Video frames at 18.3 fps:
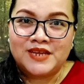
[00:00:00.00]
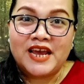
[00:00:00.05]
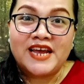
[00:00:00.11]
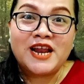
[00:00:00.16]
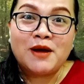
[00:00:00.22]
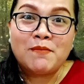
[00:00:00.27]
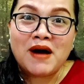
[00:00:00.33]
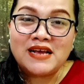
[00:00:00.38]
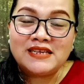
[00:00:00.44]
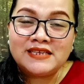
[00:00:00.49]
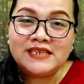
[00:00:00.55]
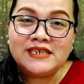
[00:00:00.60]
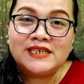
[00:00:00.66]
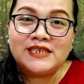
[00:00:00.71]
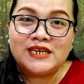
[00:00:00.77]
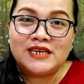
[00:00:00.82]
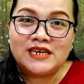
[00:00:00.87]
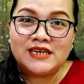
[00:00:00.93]
Enda banci
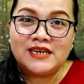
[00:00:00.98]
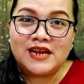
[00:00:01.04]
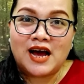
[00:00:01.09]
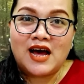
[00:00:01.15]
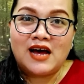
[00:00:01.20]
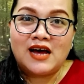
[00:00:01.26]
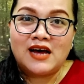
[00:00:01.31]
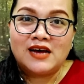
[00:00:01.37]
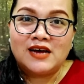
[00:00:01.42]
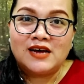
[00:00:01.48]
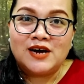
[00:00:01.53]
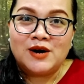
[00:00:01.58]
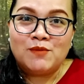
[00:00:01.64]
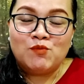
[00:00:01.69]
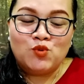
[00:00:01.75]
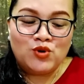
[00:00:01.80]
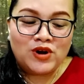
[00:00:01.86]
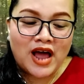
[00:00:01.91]
si idah
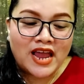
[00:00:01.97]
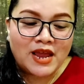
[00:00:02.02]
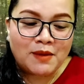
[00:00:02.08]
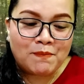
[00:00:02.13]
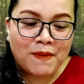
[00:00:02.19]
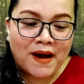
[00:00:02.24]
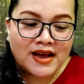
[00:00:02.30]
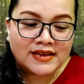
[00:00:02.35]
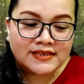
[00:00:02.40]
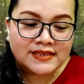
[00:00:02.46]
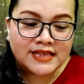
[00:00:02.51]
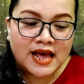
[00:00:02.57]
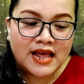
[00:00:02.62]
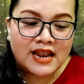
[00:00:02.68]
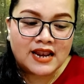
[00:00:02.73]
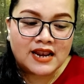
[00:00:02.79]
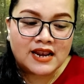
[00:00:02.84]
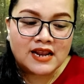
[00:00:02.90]
mulai
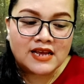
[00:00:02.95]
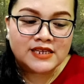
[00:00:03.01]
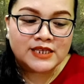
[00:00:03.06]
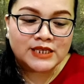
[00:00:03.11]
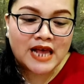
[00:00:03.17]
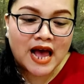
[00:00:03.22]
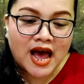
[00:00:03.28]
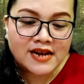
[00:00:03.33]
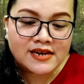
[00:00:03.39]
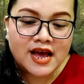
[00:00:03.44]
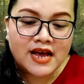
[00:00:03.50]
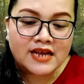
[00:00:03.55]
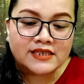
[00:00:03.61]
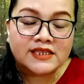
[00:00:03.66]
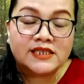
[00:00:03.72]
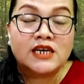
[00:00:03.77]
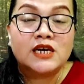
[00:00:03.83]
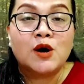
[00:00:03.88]
pasal sada,
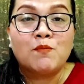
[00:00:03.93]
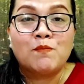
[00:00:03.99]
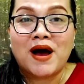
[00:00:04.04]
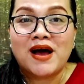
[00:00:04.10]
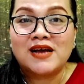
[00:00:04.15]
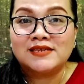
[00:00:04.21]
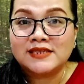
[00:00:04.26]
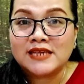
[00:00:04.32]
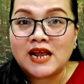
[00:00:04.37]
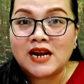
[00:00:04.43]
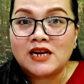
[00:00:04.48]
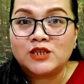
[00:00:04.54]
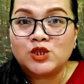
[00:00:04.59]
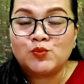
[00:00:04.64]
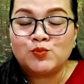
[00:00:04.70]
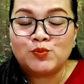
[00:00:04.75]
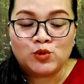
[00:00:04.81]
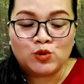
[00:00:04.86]
seh pasal
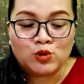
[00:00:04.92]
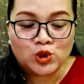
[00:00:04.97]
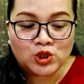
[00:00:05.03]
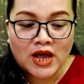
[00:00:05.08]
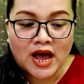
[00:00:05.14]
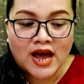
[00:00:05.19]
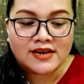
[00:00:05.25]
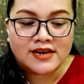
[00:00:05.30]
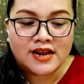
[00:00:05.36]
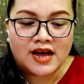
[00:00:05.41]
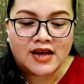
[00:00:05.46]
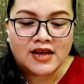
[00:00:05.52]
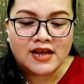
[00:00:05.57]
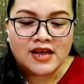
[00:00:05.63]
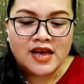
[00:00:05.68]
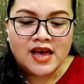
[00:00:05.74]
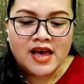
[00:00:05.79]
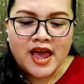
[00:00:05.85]
10 sada,
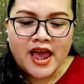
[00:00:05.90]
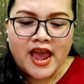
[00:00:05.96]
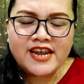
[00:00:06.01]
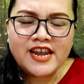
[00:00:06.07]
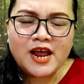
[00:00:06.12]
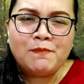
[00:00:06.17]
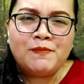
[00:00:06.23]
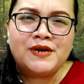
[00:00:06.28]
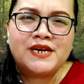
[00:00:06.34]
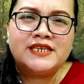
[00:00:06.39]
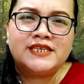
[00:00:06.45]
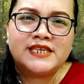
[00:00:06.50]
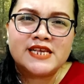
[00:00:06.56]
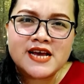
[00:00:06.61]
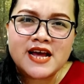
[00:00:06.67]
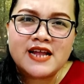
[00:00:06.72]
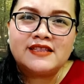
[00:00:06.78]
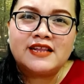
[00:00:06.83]
enda
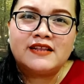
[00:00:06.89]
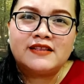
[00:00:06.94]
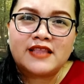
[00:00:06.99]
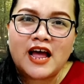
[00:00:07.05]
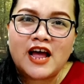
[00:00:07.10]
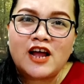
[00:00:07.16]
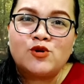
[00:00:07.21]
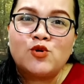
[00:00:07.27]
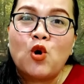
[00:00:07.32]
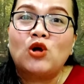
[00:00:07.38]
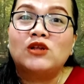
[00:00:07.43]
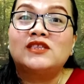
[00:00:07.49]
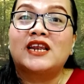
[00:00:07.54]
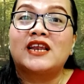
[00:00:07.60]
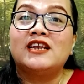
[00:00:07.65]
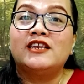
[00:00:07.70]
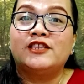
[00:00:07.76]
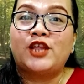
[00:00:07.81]
berisikan tentang
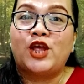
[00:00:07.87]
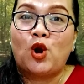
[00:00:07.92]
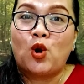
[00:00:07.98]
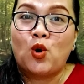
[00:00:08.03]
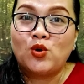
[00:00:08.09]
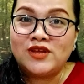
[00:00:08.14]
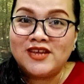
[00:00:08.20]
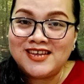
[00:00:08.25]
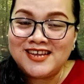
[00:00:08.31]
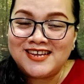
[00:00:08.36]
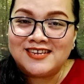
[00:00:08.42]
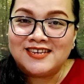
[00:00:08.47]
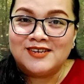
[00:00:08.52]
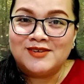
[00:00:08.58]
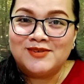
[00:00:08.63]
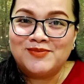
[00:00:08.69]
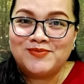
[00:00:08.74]
doktrin teologi.